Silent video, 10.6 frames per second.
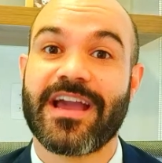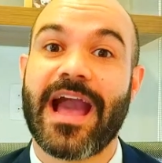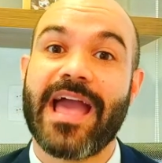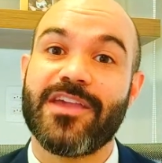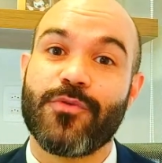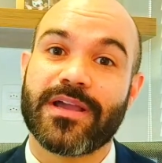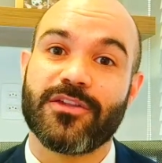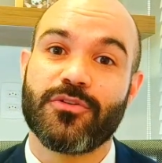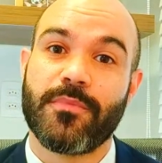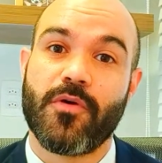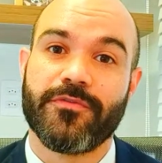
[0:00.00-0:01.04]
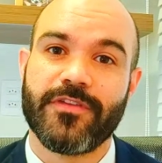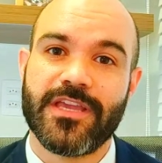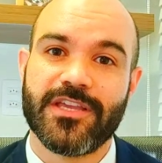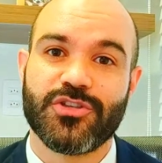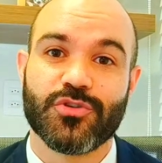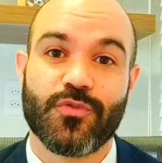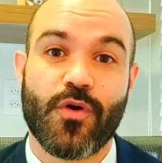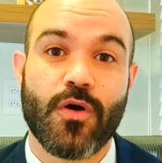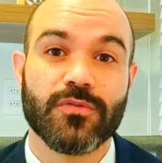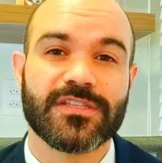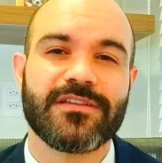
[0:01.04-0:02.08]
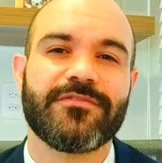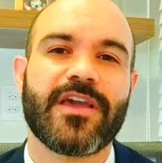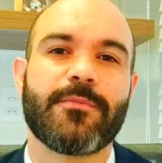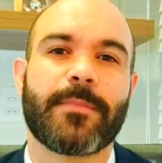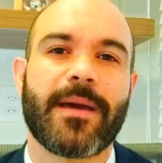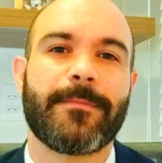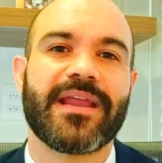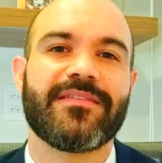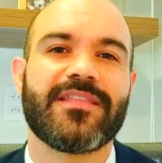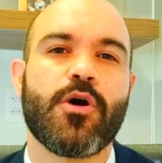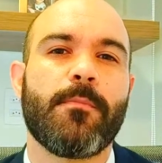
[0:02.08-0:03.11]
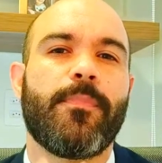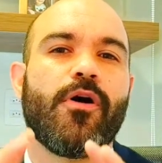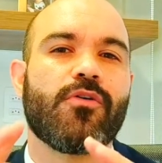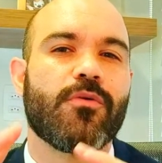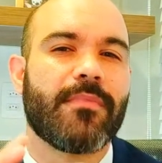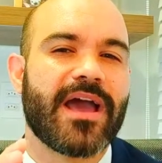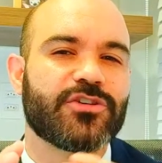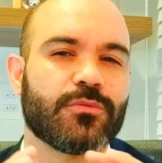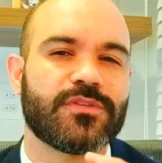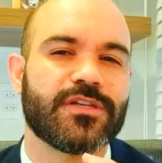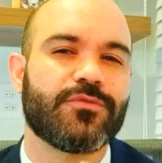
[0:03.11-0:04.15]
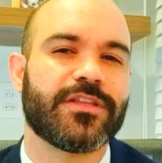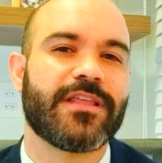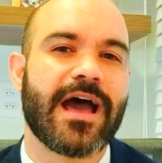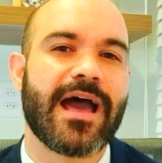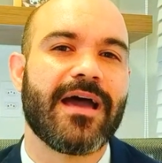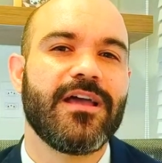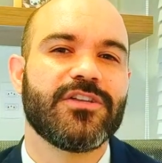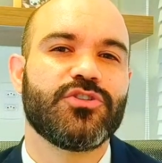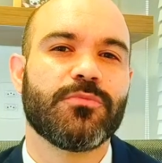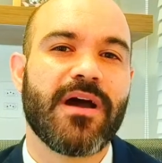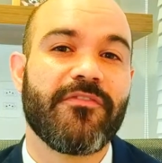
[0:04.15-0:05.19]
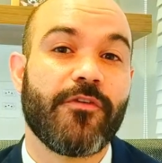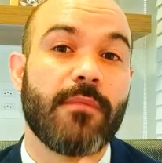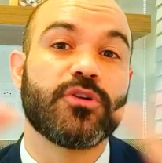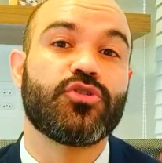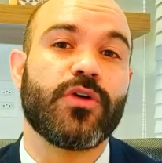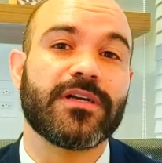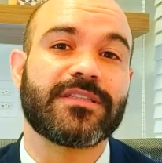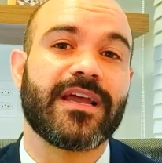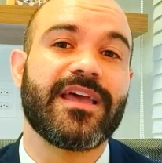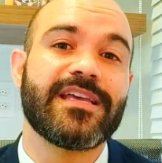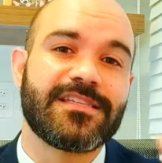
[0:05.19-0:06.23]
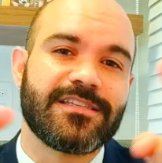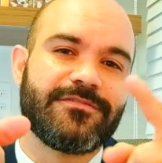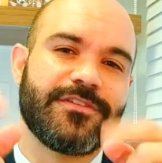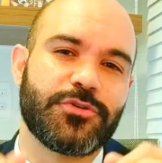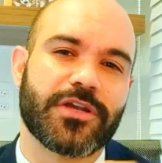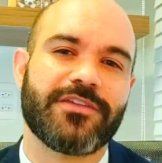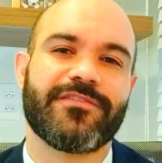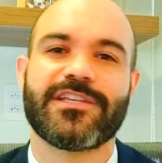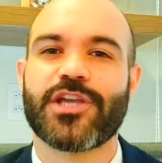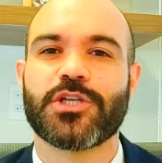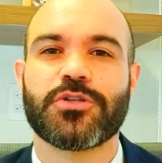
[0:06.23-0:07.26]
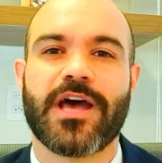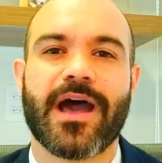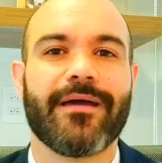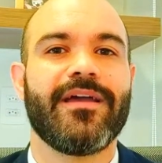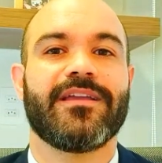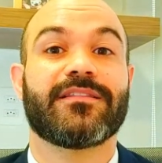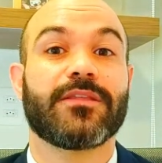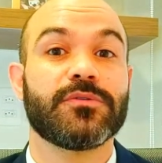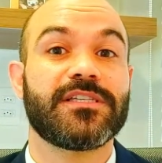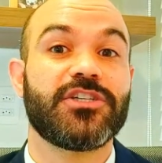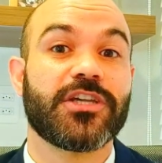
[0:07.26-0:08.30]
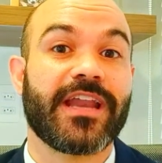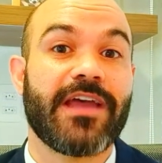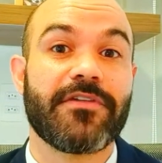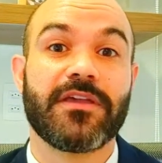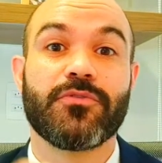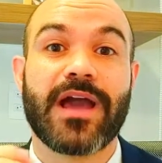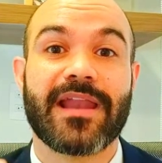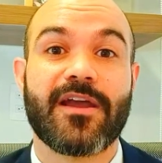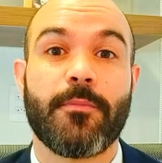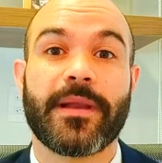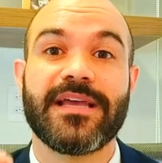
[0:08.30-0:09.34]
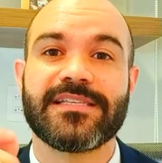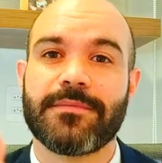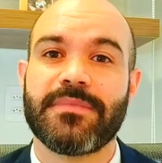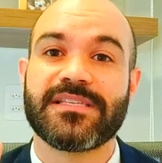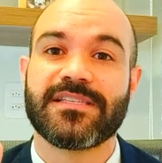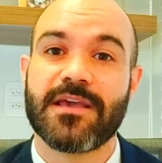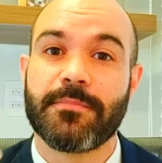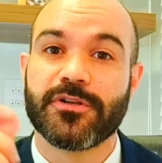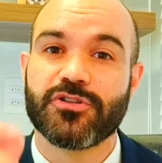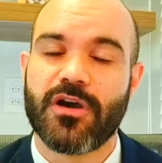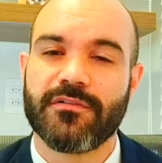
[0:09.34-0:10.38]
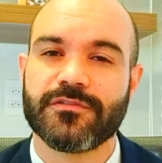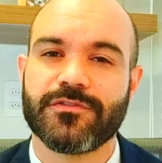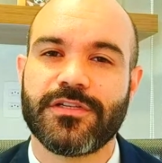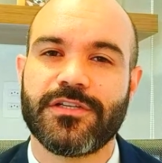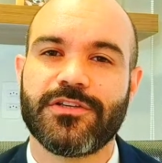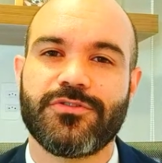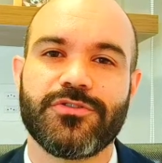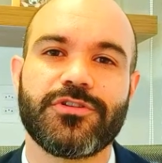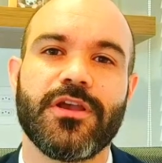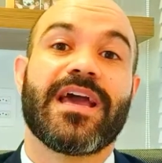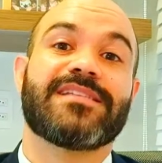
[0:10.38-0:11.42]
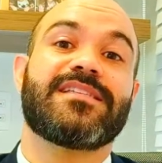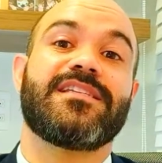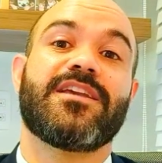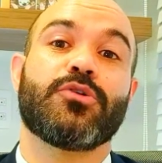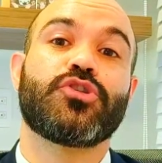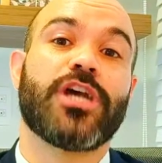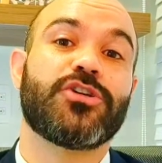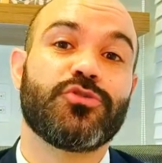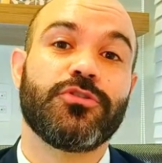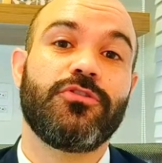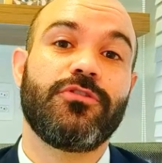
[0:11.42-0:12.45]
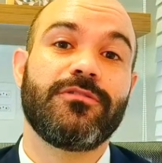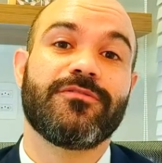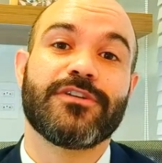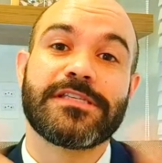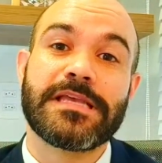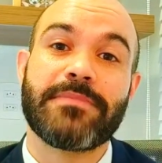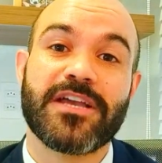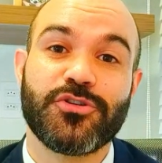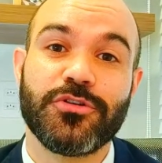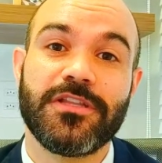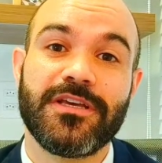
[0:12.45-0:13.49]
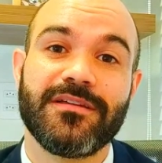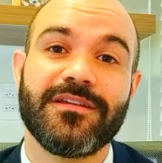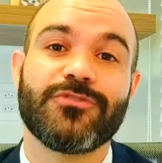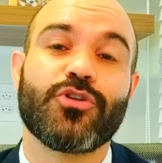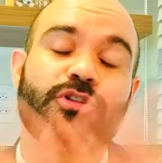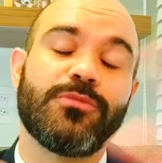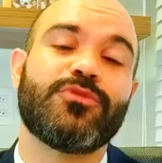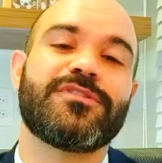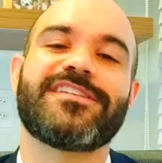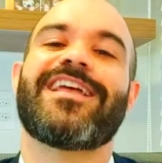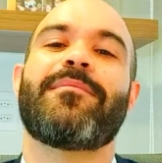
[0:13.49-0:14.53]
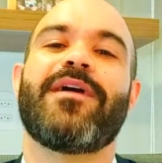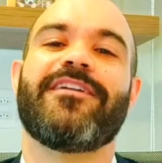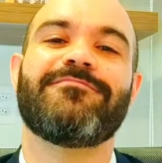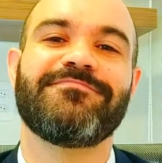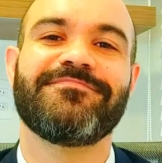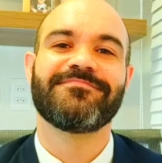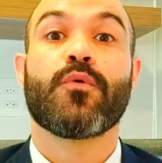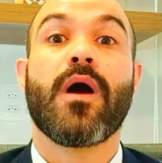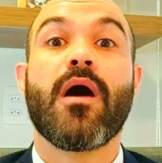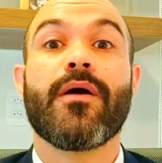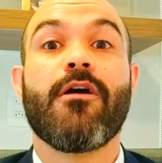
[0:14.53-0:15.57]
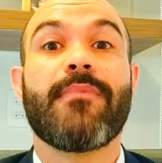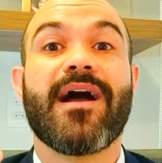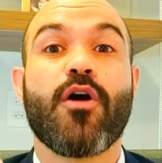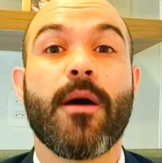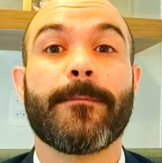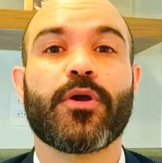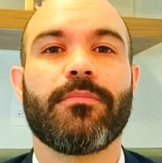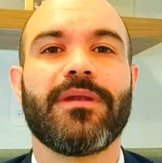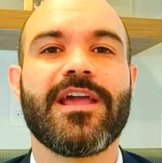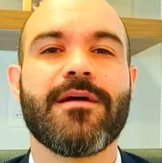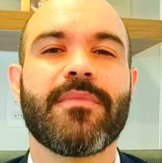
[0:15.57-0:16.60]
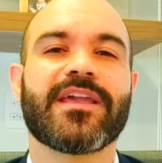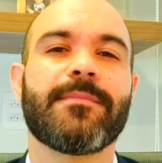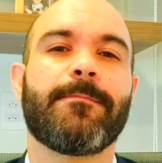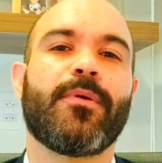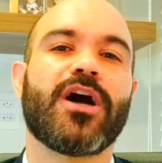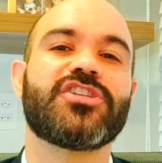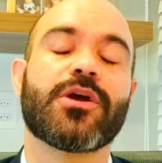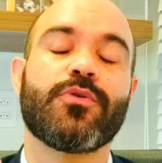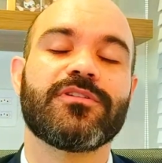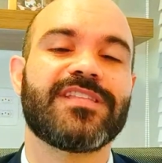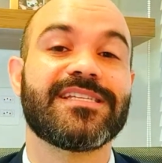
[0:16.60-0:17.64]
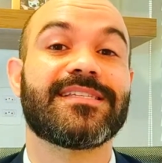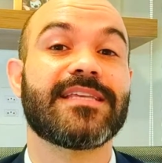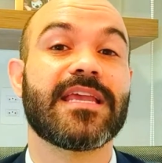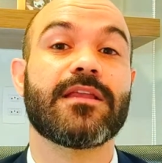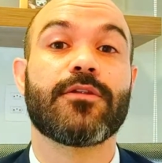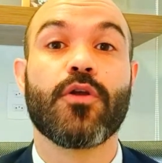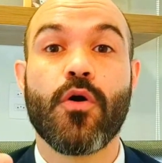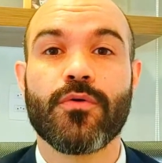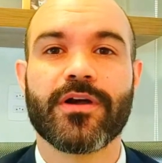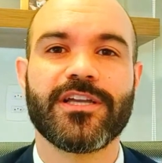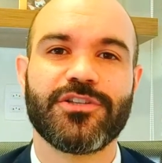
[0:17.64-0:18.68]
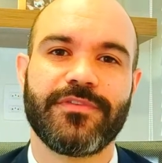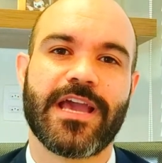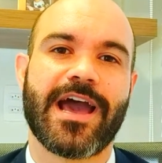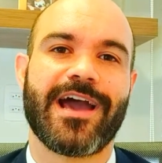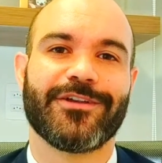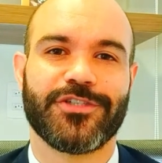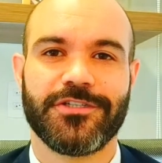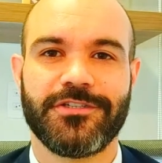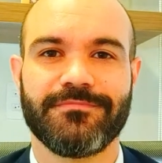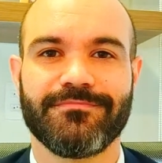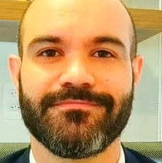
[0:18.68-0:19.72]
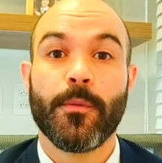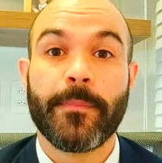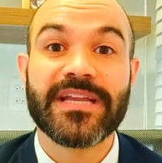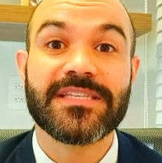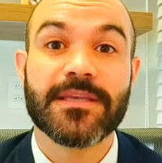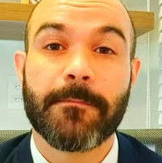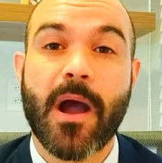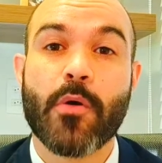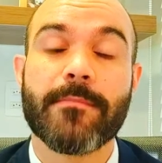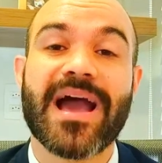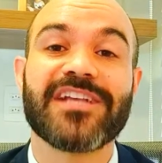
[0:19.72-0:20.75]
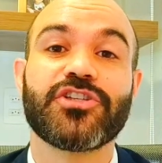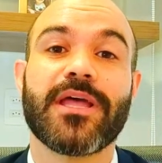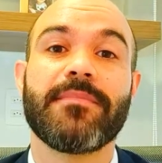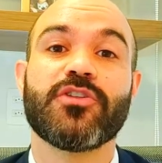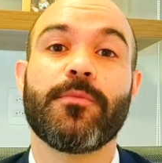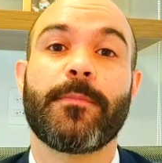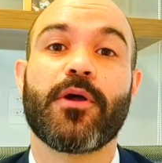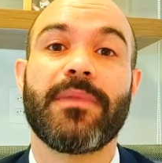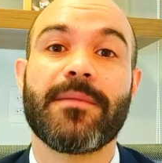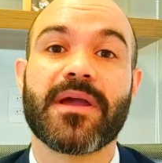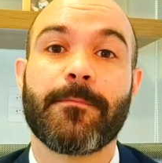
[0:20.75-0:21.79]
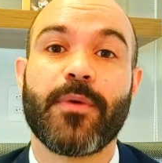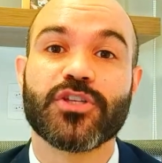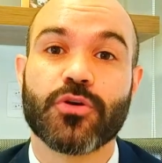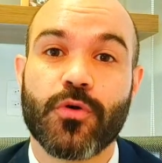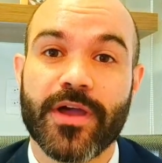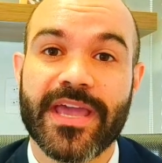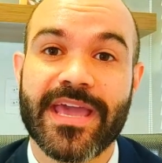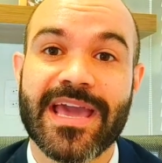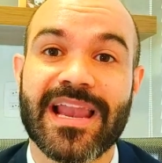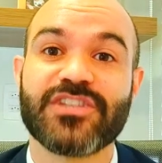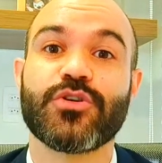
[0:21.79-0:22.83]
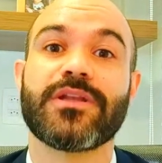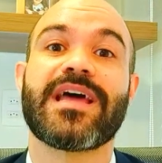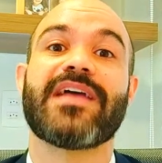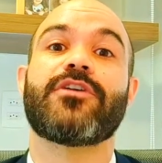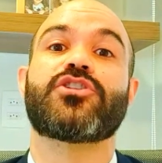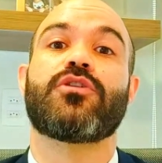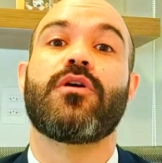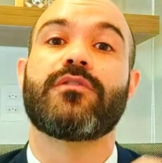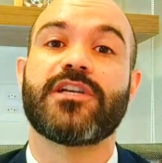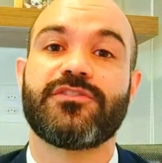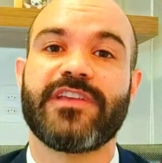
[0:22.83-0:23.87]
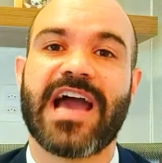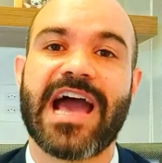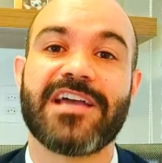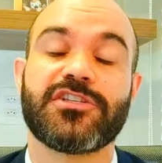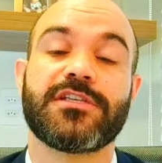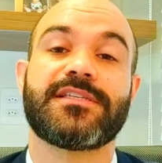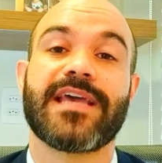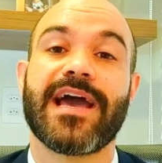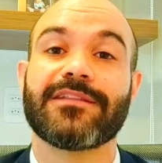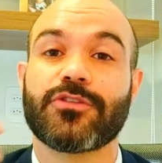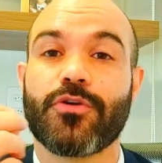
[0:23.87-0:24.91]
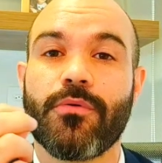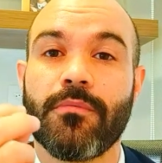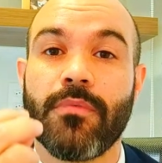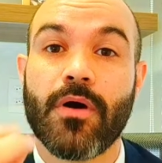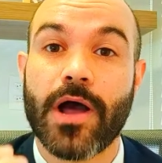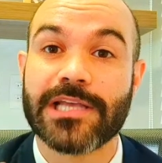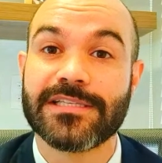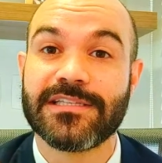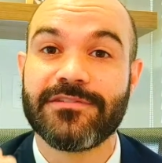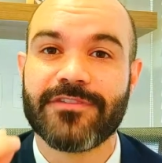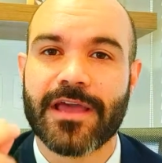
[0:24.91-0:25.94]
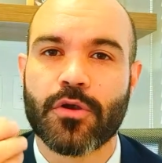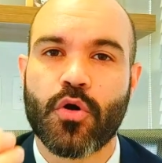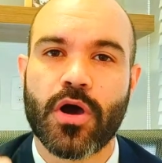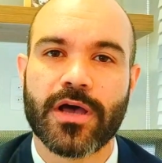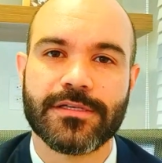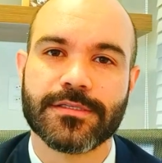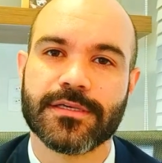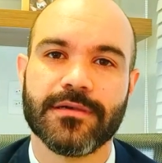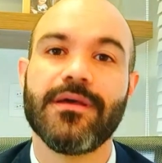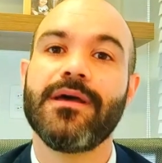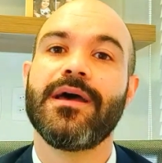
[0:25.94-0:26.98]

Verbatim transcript: e caiu aqui no meu vídeo, ou se veio para aprender um pouco mais como se cuidar, de uma forma ou de outra, esse vídeo aqui vai te ajudar. Então se inscreve aí no canal para receber sempre os novos vídeos, que assim eu te ajudo, você me ajuda e todo mundo se dá bem. Qual é o maior problema que pode acontecer em longas viagens? O principal e mais temido problema que pode ocorrer relacionado às longas viagens é a trombose venosa.